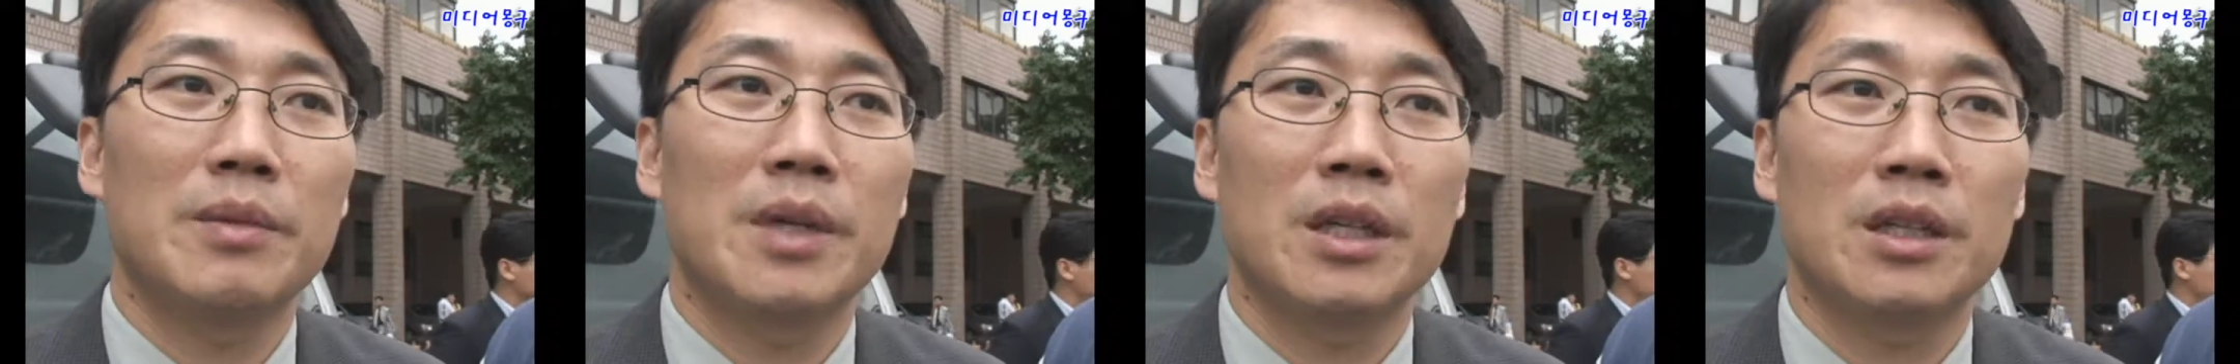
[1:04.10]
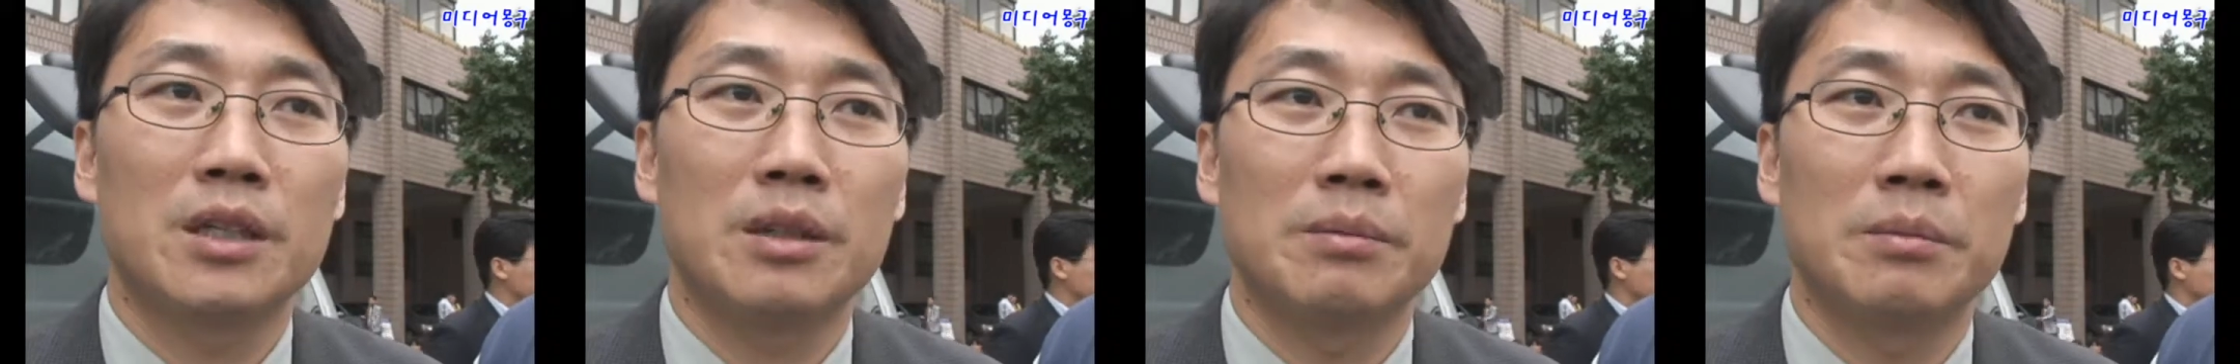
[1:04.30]

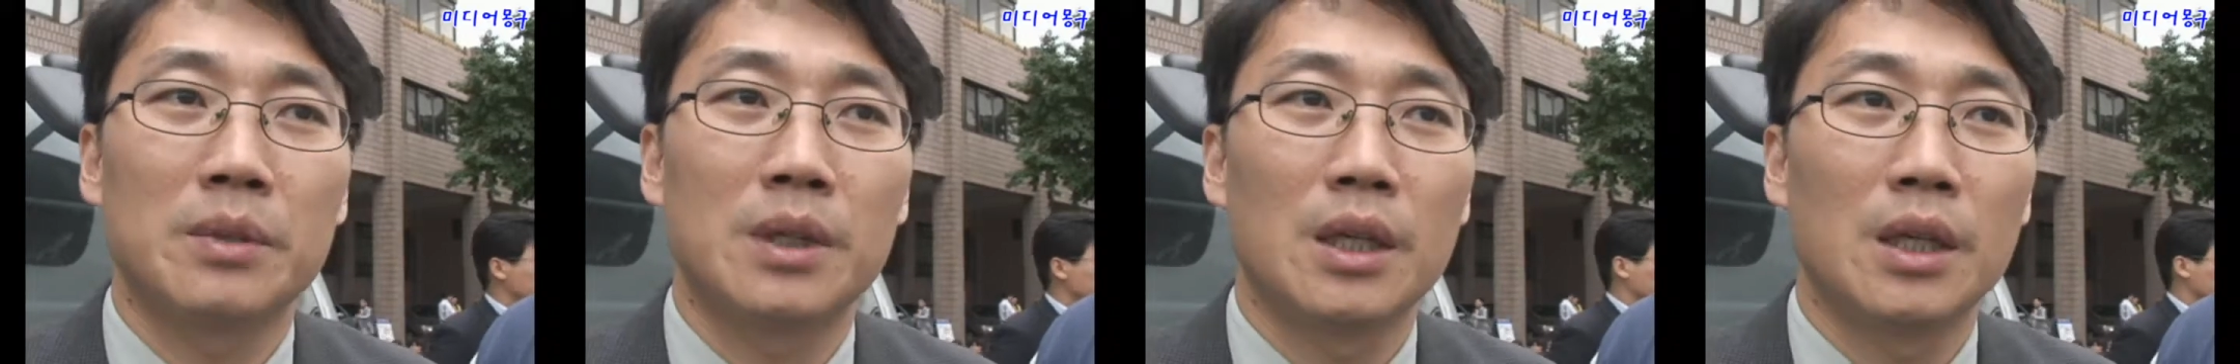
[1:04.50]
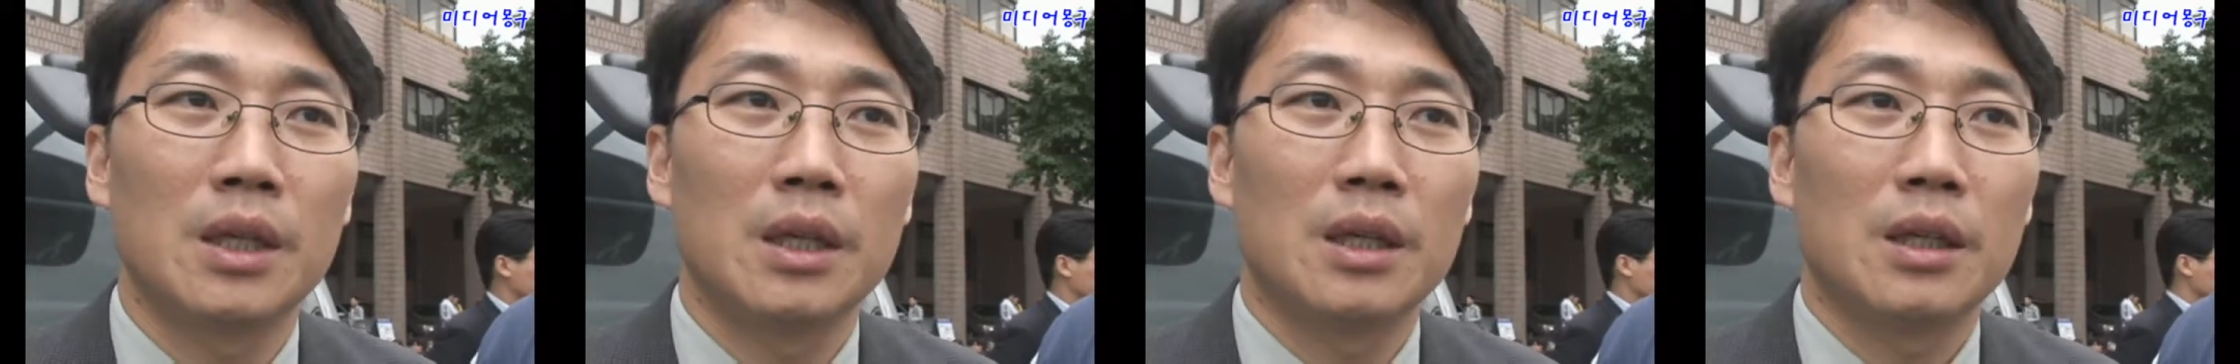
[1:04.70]
그만큼
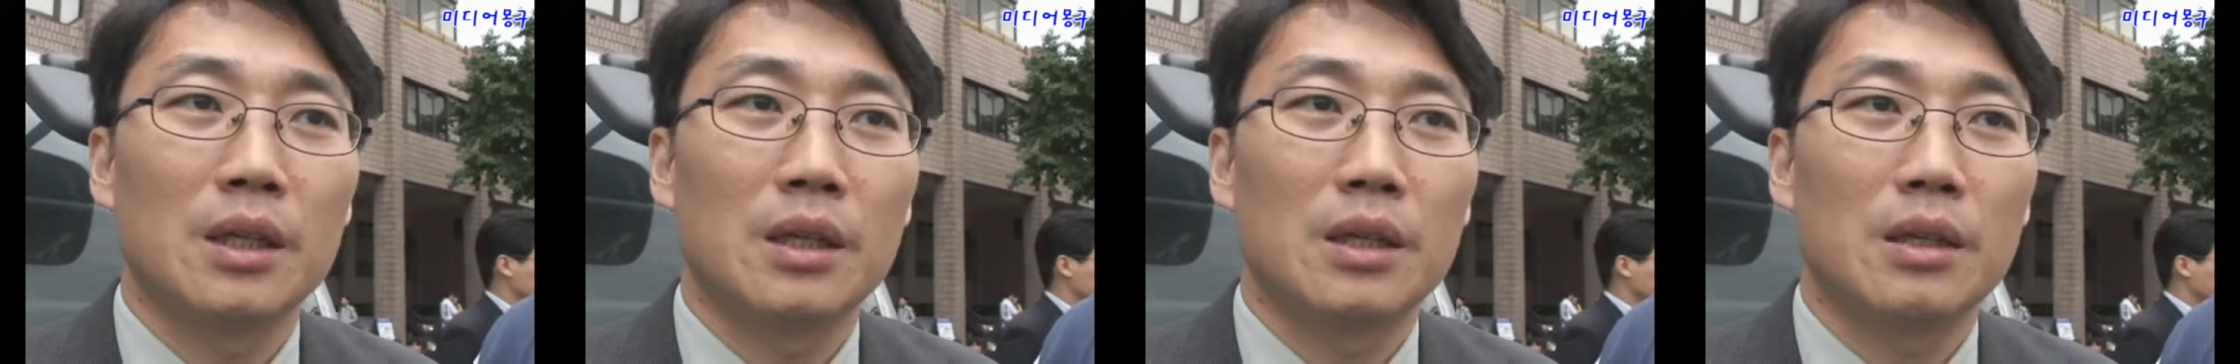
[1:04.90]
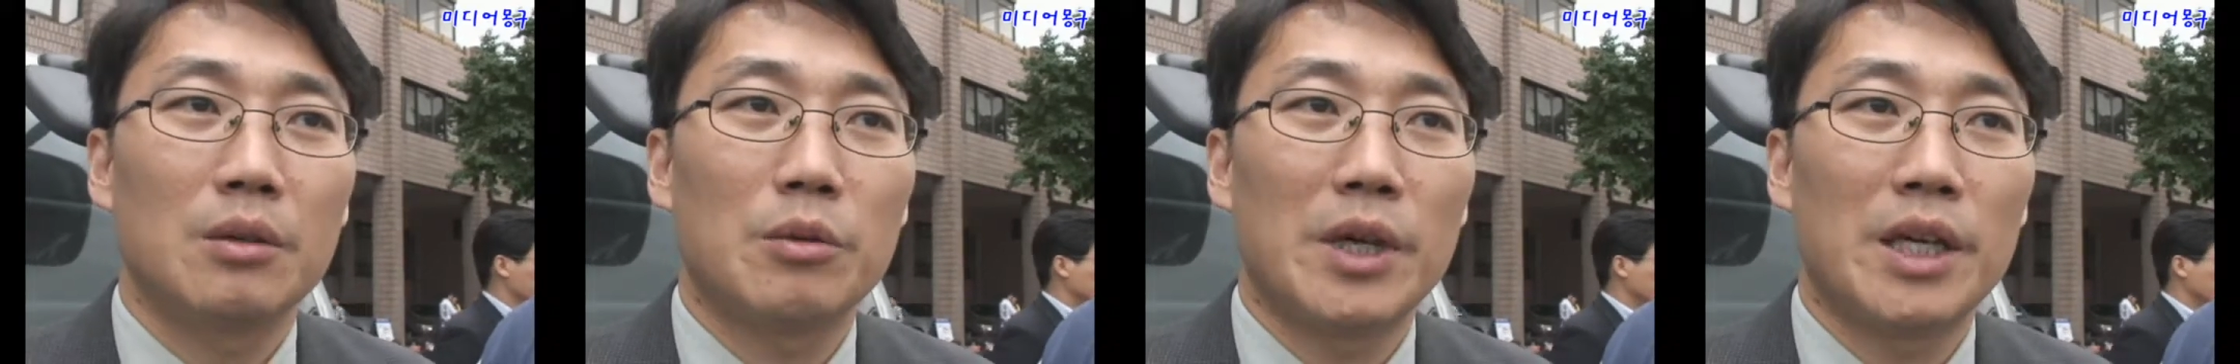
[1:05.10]

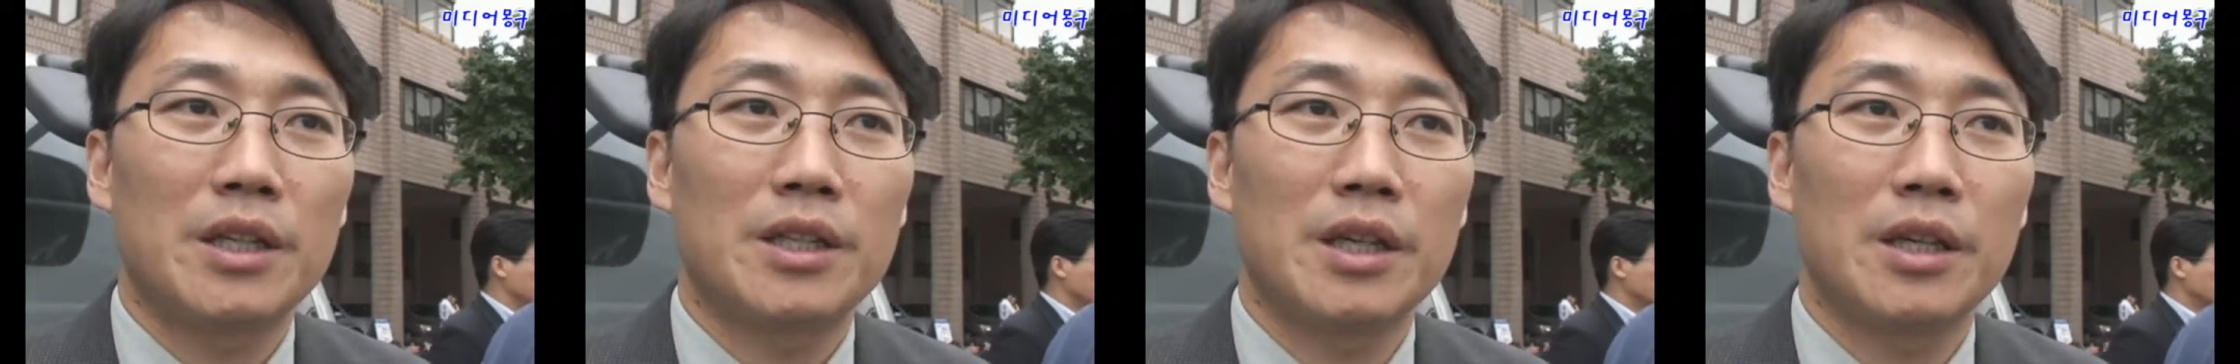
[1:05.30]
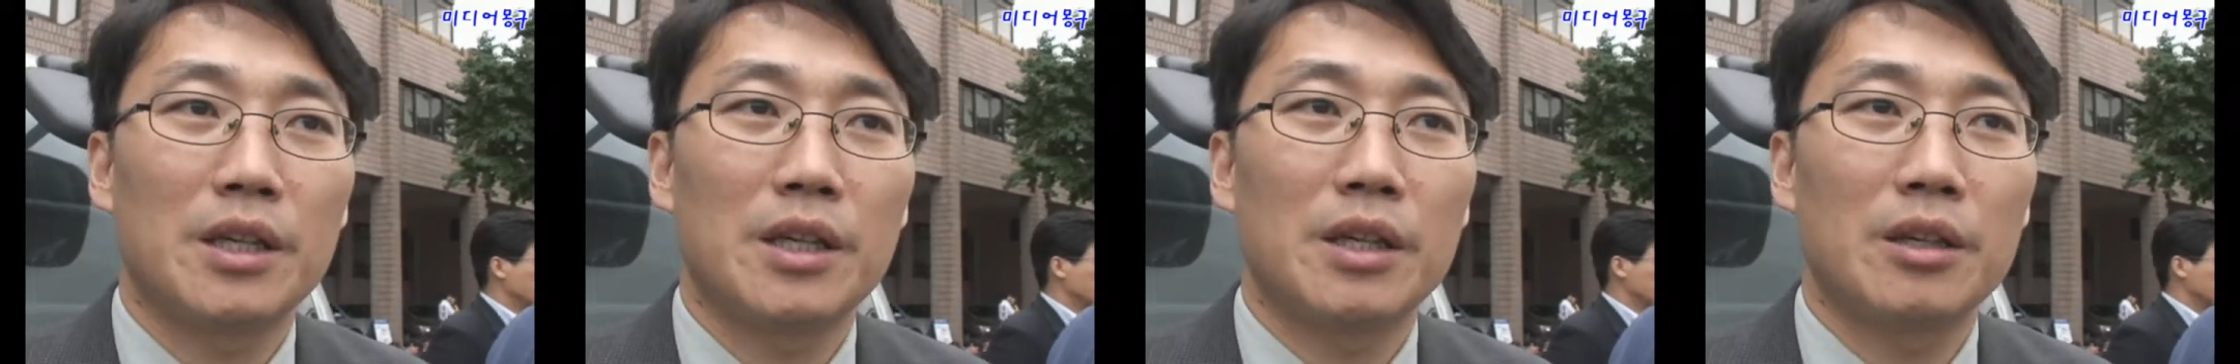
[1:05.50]

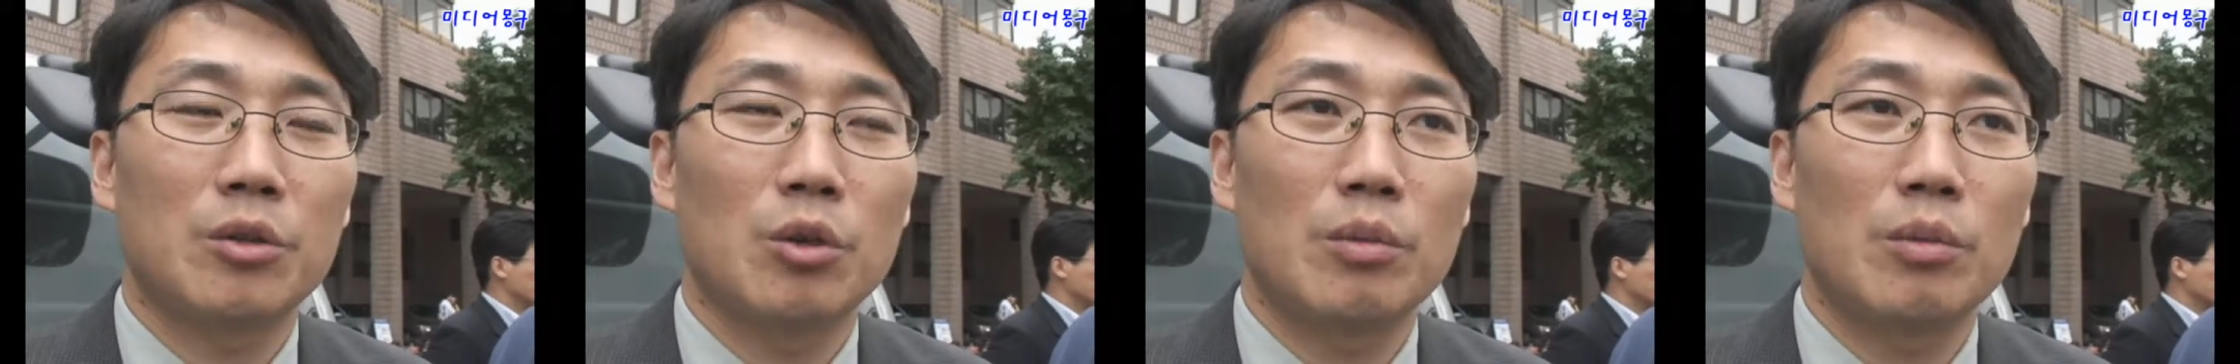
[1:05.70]
YTN의